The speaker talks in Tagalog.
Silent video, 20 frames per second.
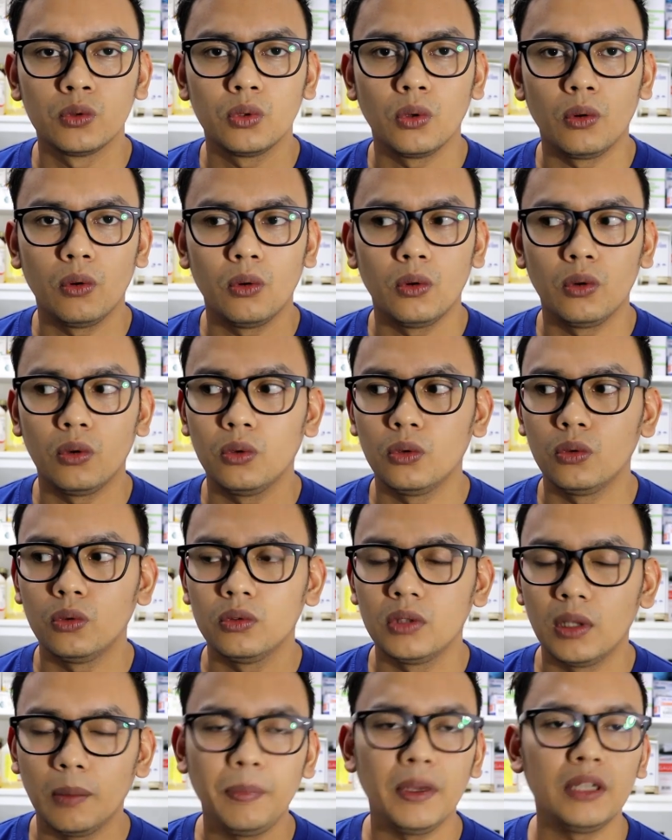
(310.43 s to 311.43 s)

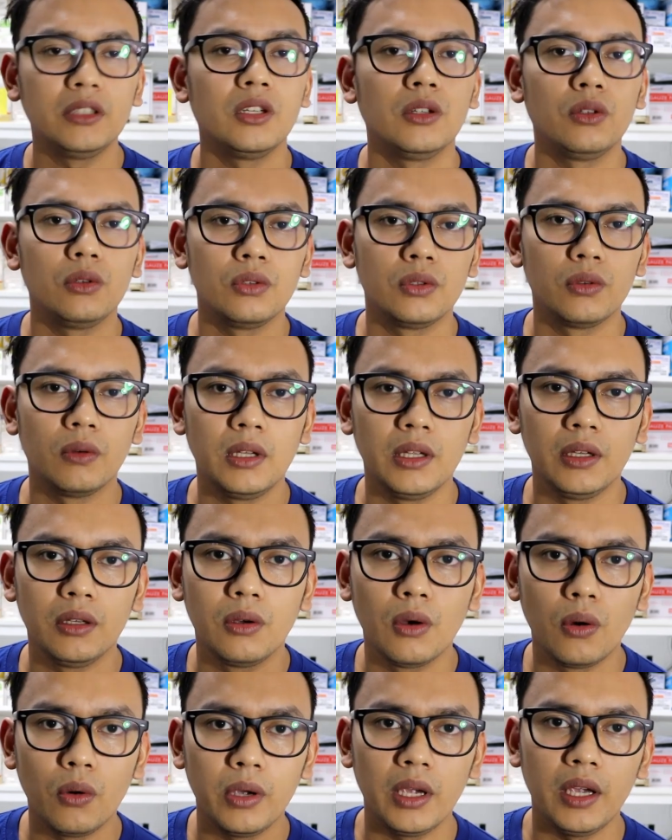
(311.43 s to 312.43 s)
So the patient usually
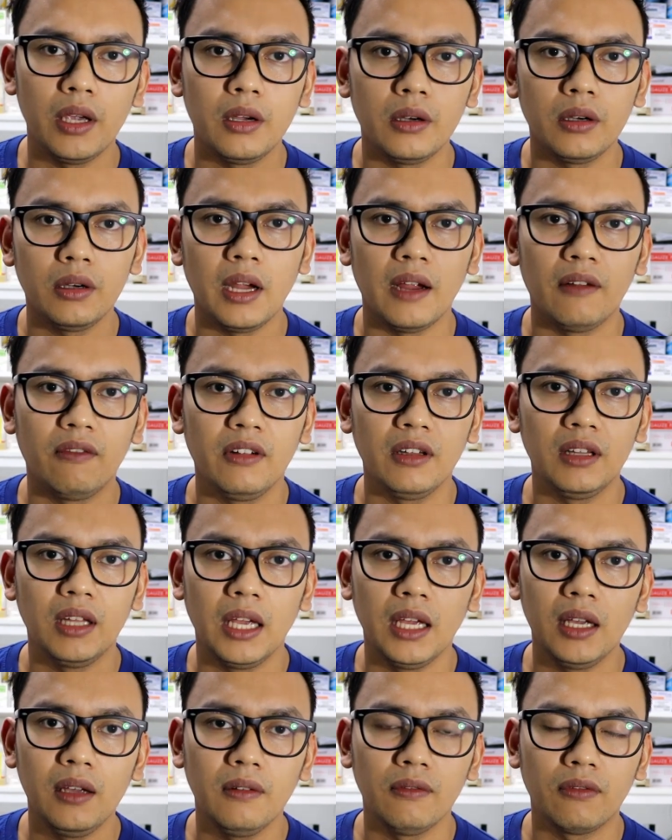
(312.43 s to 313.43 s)
go here every
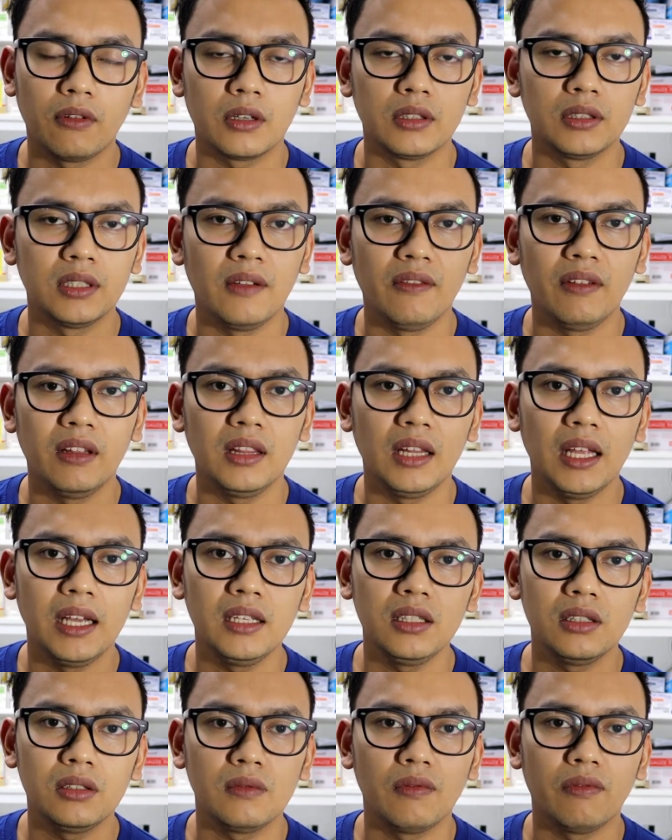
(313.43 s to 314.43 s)
day for seven
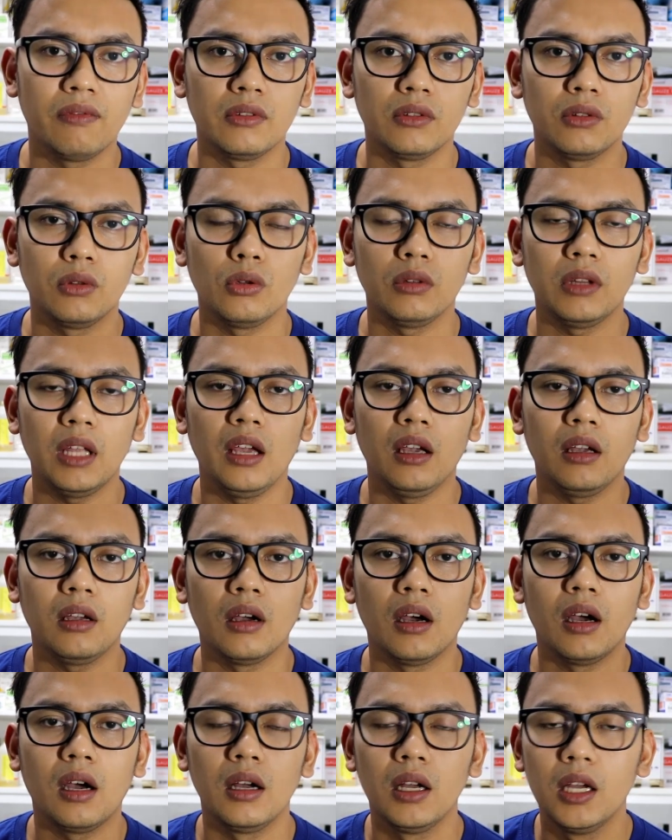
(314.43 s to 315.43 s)
days to take
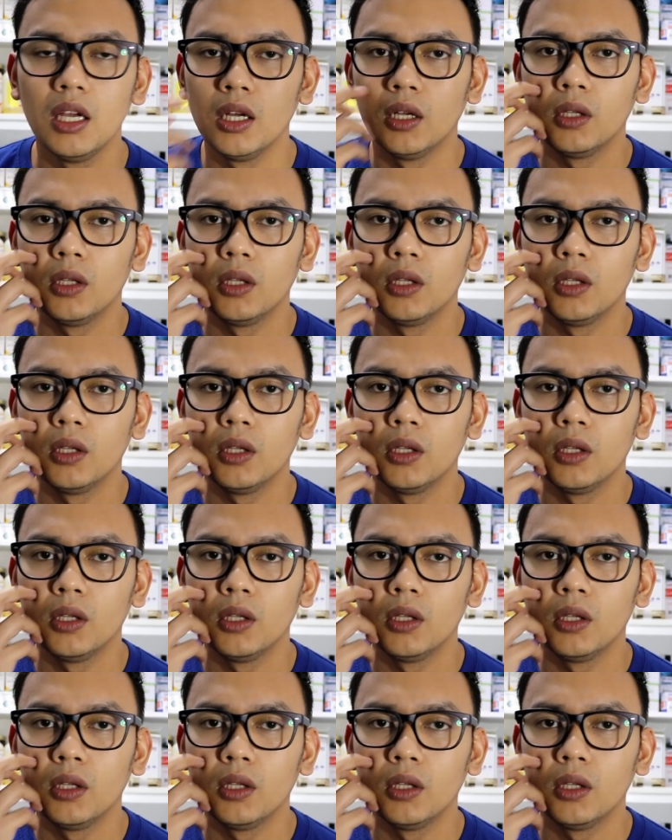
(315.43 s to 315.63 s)
uh,